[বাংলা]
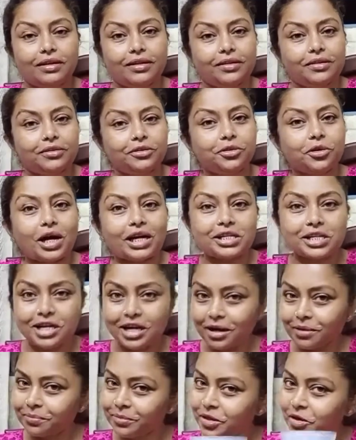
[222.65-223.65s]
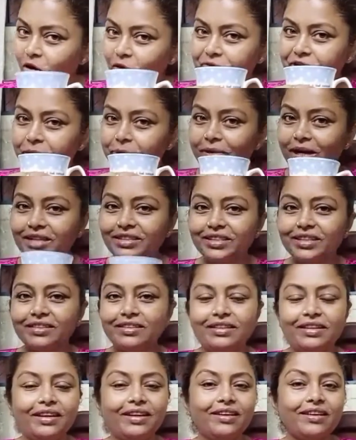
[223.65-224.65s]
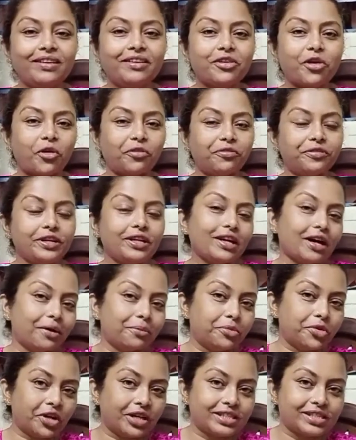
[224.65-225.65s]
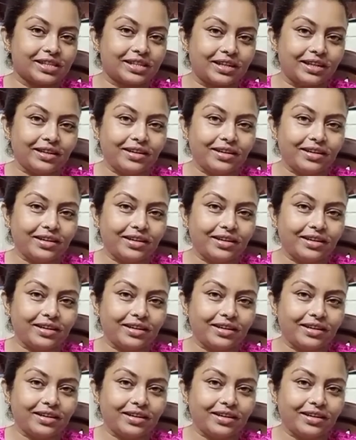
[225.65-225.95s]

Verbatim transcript: তো আসলাম কফি বানিয়ে নিয়ে কফি খাবো আজকে